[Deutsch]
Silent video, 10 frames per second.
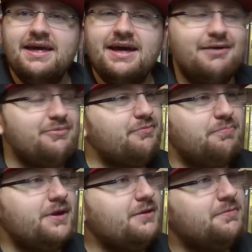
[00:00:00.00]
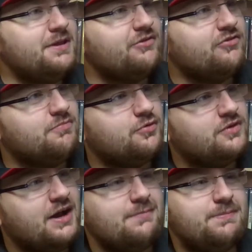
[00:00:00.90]
Aber ich, ich bin jetzt schon
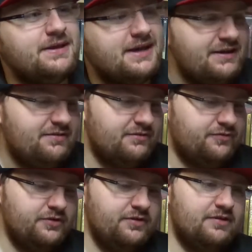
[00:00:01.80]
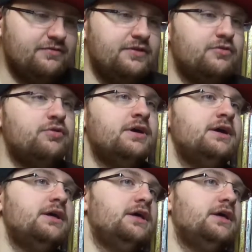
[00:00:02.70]
total begeistert von dieser Figur.